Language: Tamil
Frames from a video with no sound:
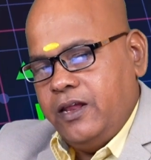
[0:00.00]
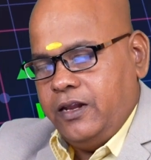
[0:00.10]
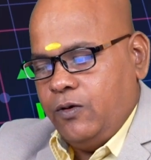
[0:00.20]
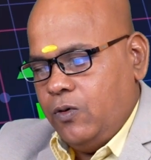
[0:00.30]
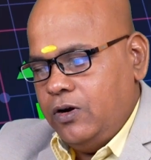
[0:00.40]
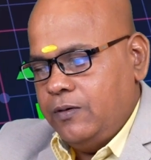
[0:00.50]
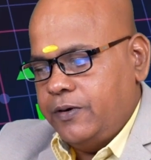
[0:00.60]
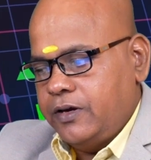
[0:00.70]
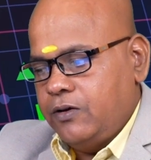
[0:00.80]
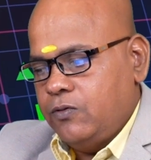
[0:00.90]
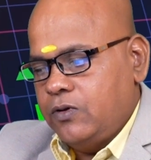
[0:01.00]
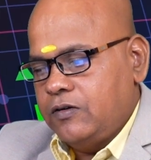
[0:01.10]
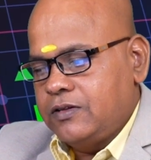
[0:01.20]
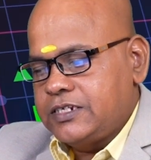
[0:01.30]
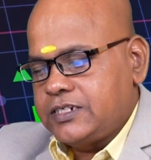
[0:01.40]
நீங்கள் ஹோல்டு பண்ணுங்கள்
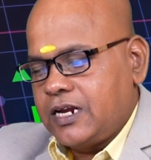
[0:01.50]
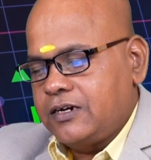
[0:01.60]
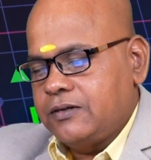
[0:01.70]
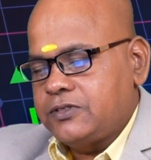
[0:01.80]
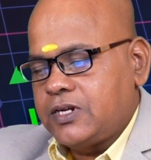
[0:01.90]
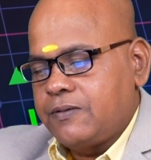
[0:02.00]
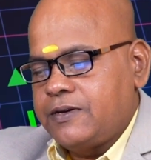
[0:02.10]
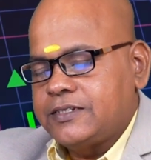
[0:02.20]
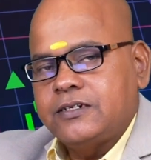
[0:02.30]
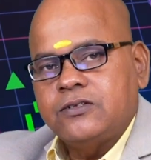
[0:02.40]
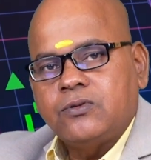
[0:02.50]
உங்களுக்கு வந்து ஷார்ட் டேர்ம் ஸ்டாப் லாஸான